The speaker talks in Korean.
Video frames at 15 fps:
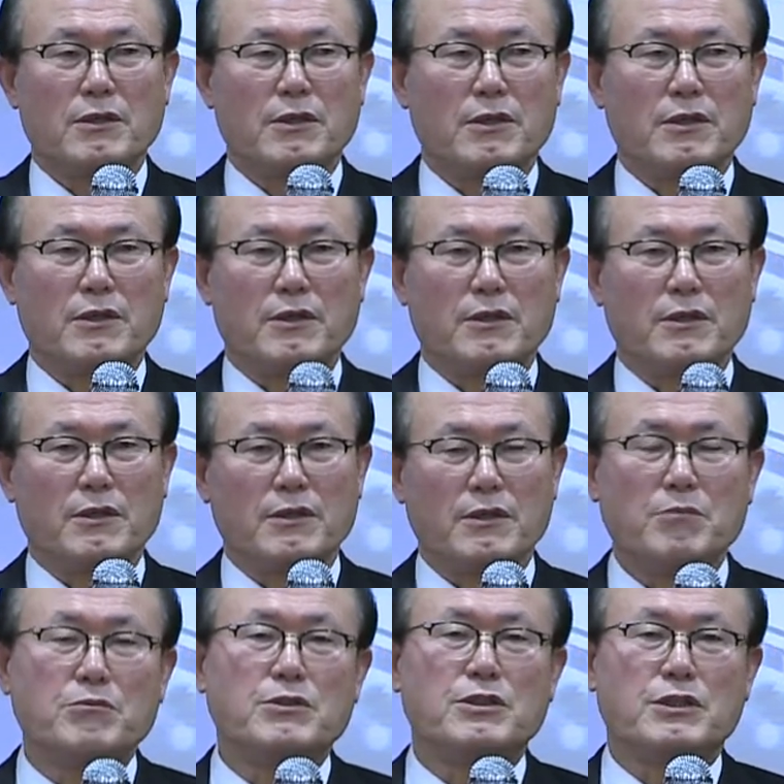예,
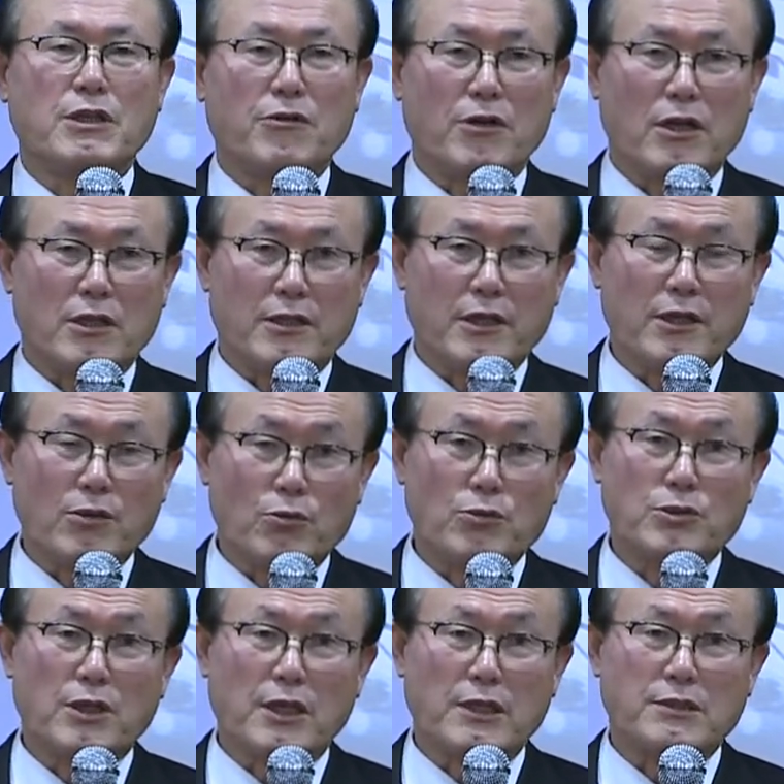임지 생활할 때
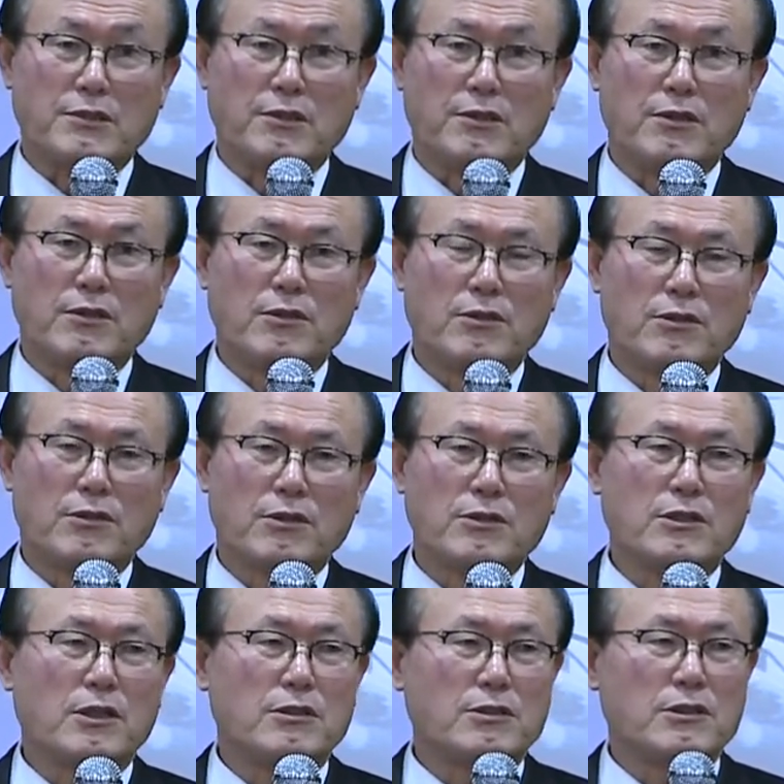논산에서 그
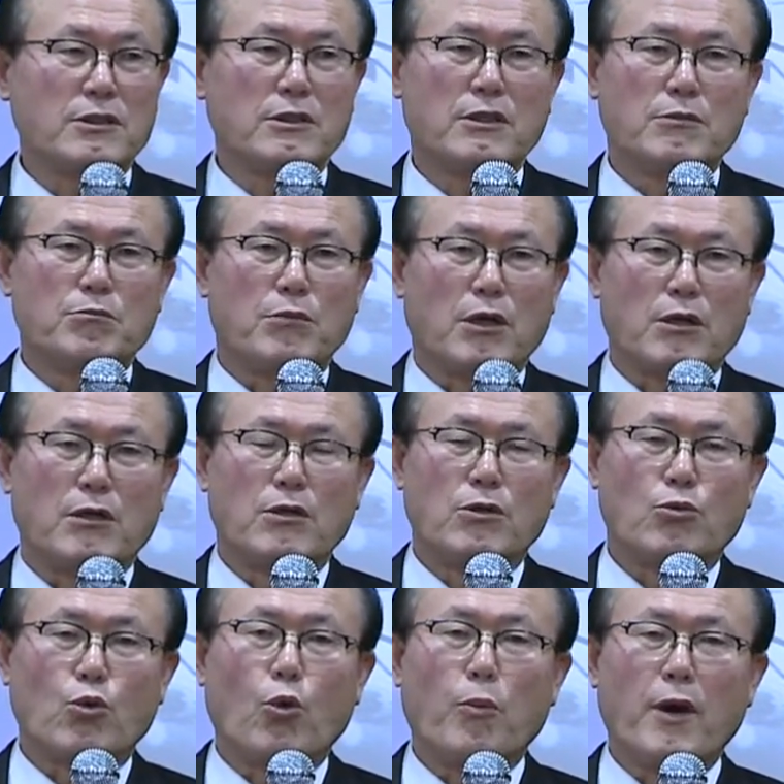당시 막
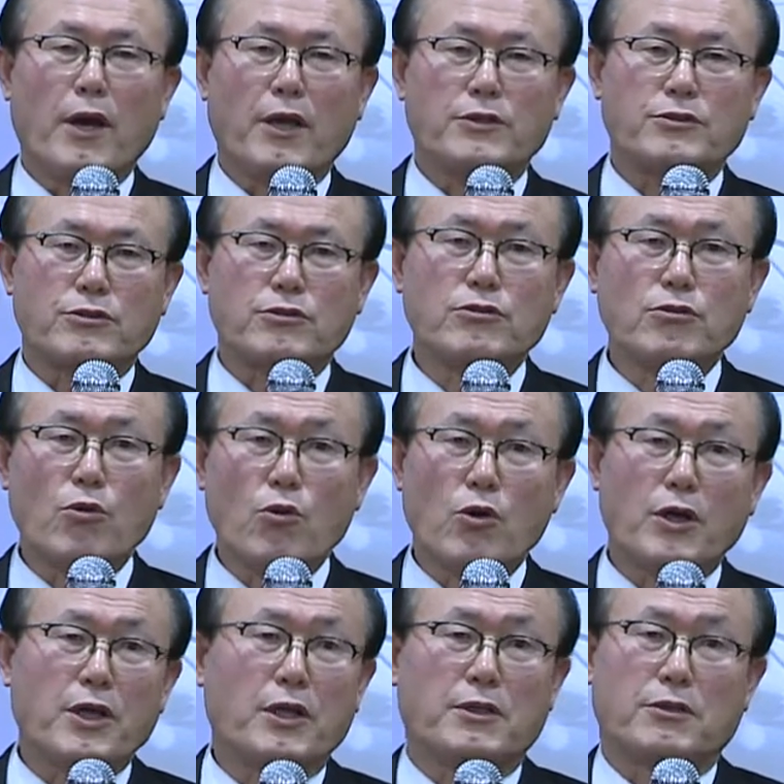노방에서 승공
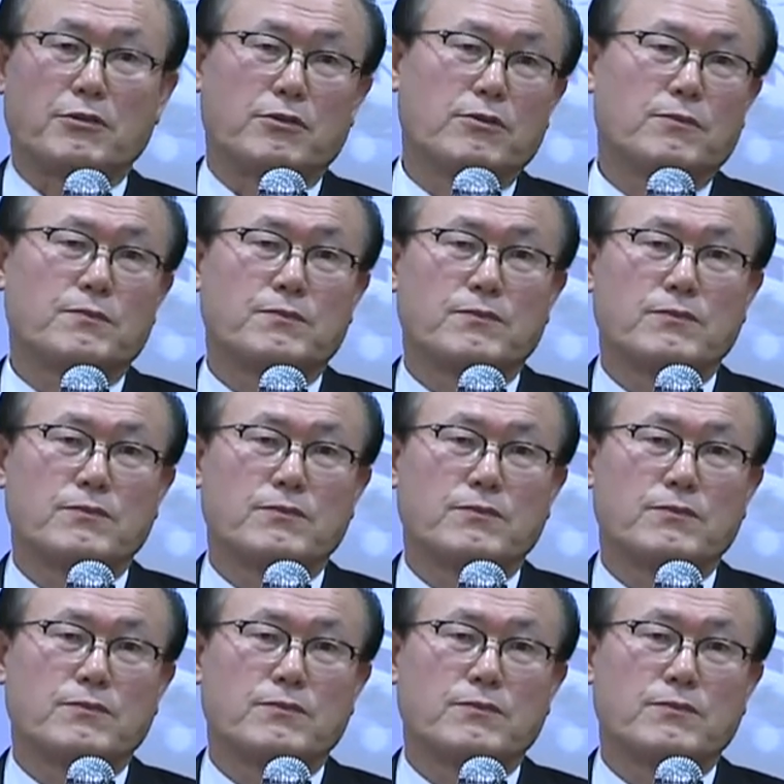강의 할 때거든요.